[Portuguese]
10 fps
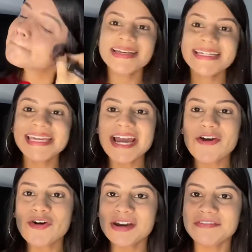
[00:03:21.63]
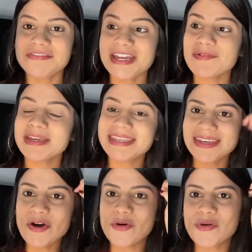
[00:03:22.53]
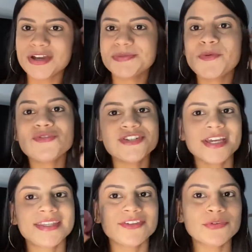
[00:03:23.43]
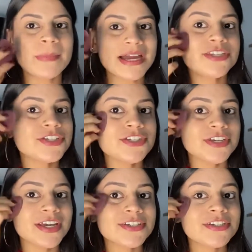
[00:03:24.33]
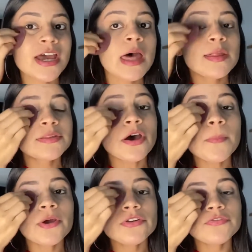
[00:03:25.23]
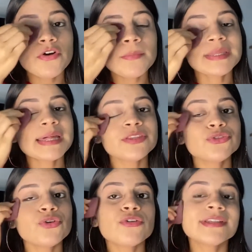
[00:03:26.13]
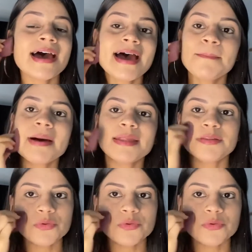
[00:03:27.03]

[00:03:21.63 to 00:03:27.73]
E agora venho aqui, ó, com a esponjinha dando batidinhas só para uniformizar toda a base no